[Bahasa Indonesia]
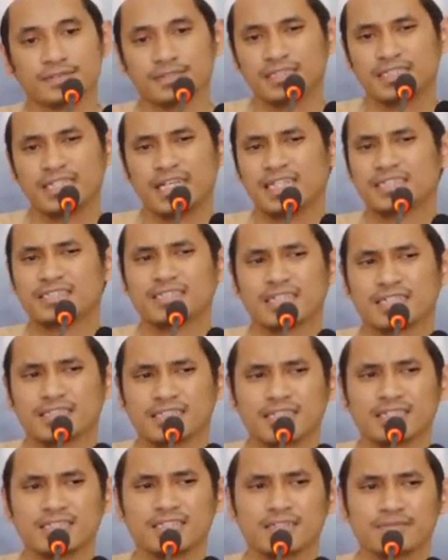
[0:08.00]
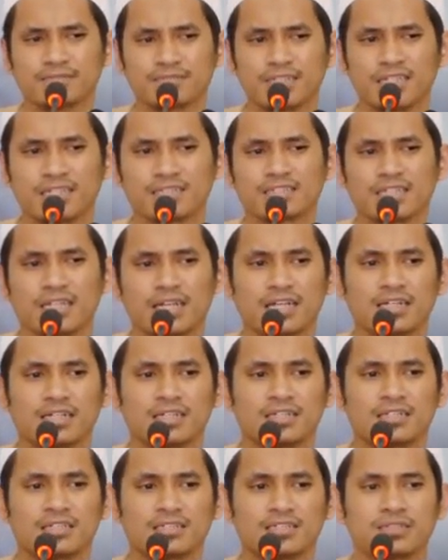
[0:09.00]
untuk tiga ajaran tadi yang biasa
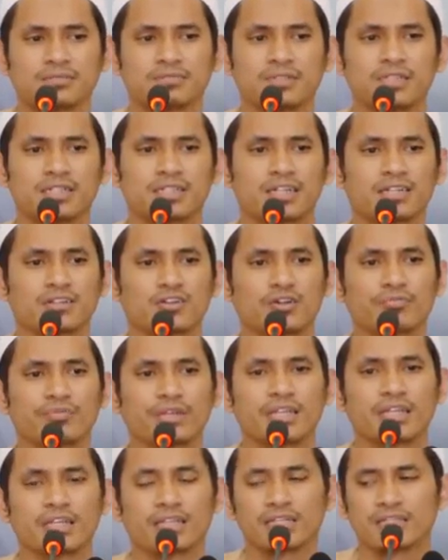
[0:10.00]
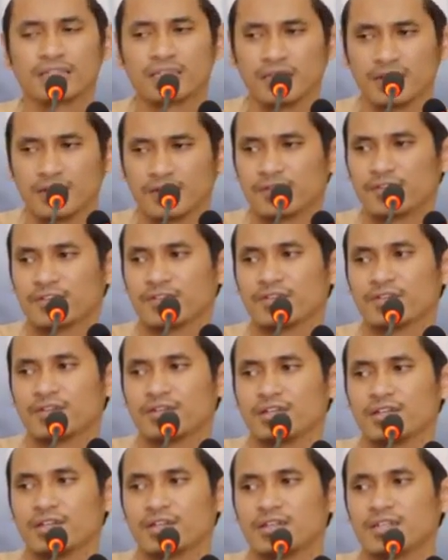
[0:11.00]
diberikan komen negatif
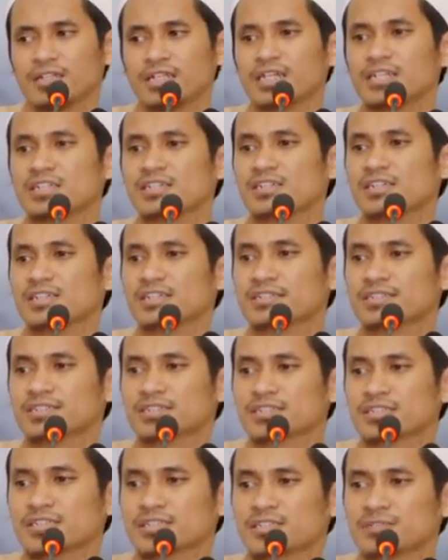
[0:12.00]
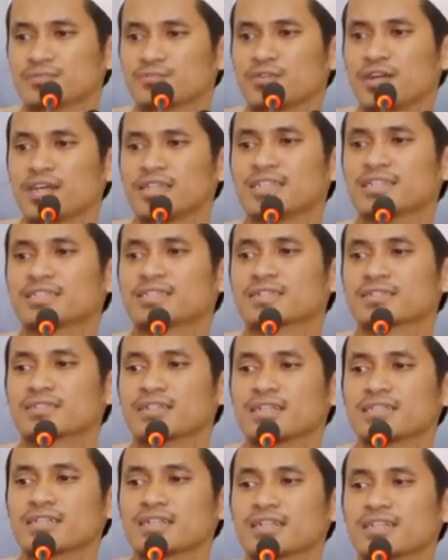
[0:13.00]
ya kesemuanya
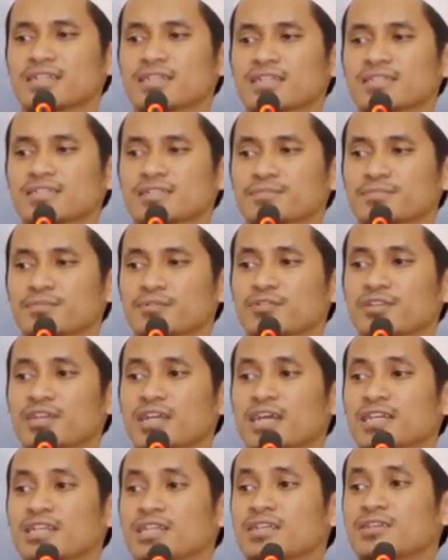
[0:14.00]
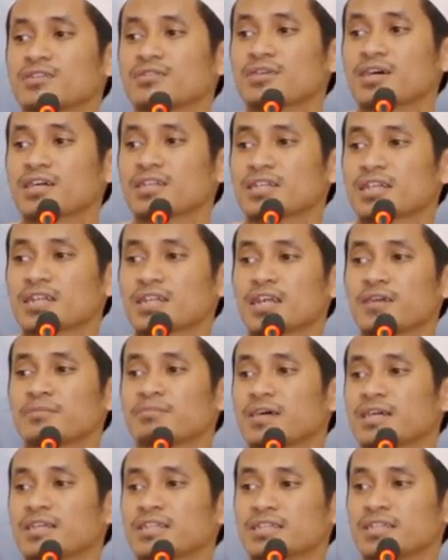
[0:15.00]
ternyata kita simpulkan itu
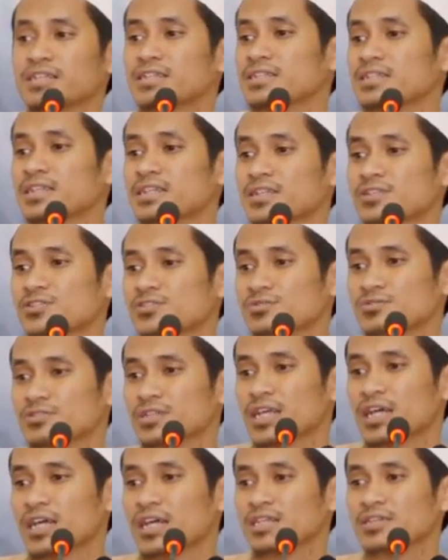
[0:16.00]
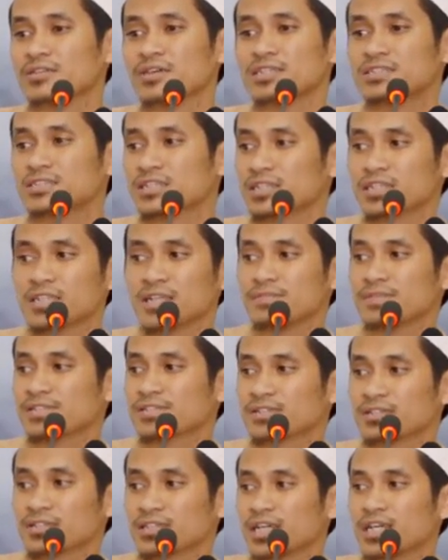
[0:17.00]
adalah bagian dari sunnah atau ajaran Nabi
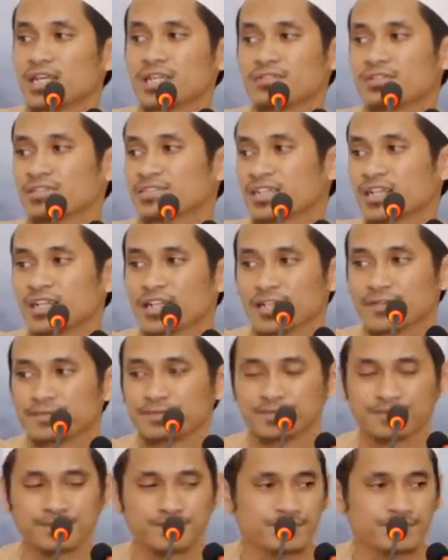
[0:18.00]
Shallallahu Alaihi Wasallam.